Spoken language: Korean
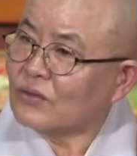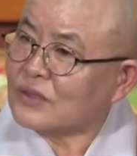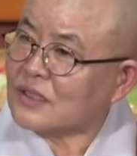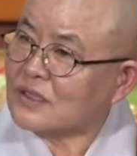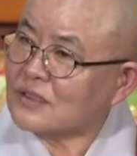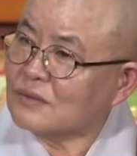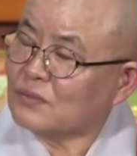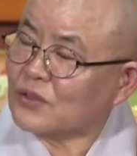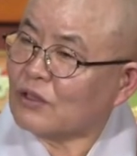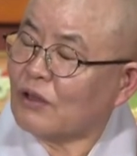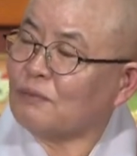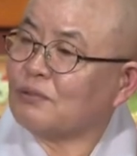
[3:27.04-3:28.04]

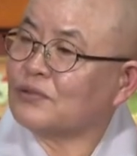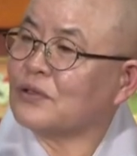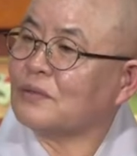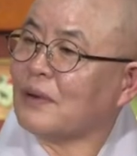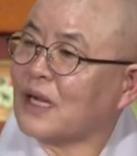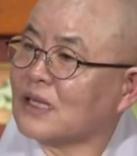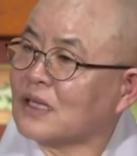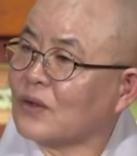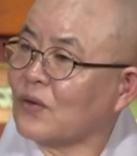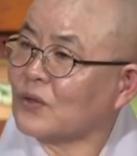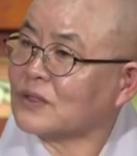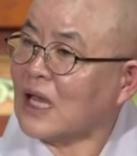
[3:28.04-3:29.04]
지금부터 불을
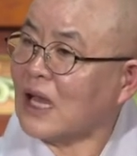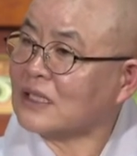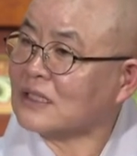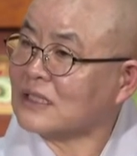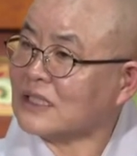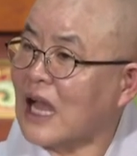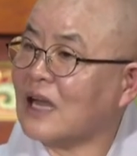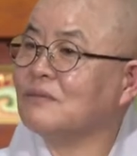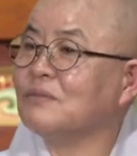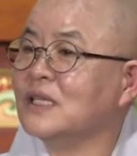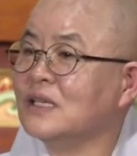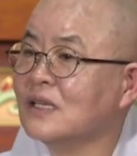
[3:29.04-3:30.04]
밝히고 사는
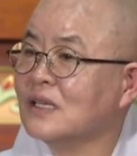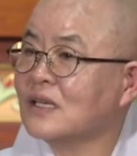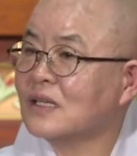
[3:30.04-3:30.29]
삶이